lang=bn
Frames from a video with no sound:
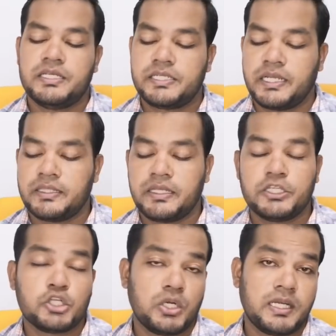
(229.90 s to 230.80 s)
সেক্ষেত্রে
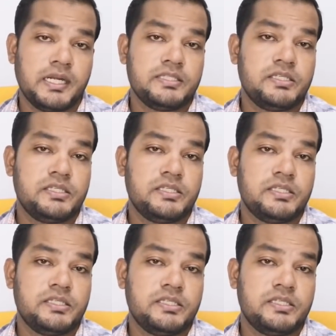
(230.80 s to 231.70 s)
সরকারের যে
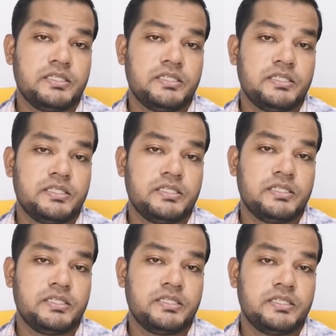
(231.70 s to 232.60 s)
বিধিনিষেধগুলো আছে
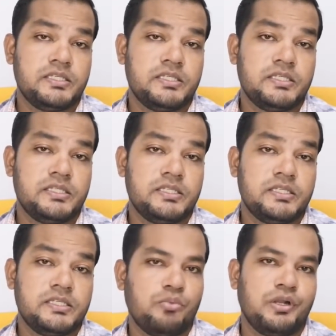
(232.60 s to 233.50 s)
আইনগুলো আছে
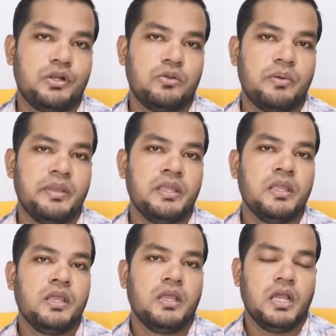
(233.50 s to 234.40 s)
পুঙ্খানুপুঙ্খানুভাবে
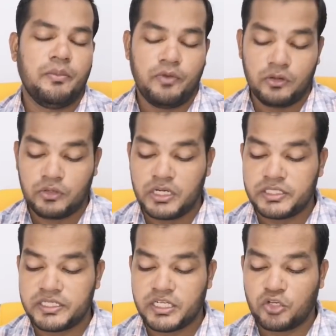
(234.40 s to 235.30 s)
ফলো করার
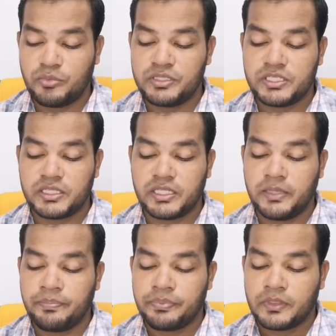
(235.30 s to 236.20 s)
চেষ্টা করবেন যাতে
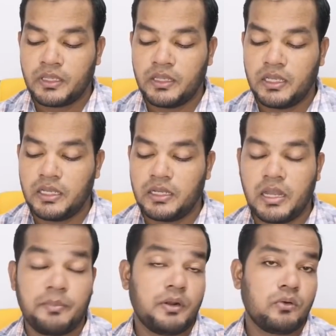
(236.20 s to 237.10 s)

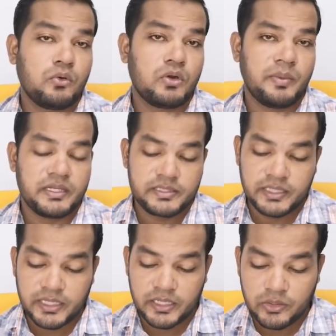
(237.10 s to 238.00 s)
আমরা করোনা ভাইরাস
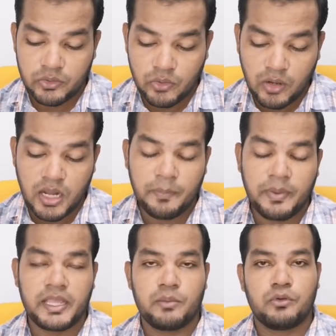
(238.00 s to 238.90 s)
থেকে রক্ষা
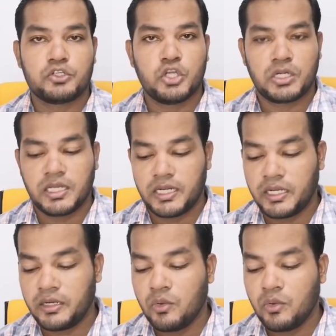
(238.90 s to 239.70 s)
পাই এবং সরকারের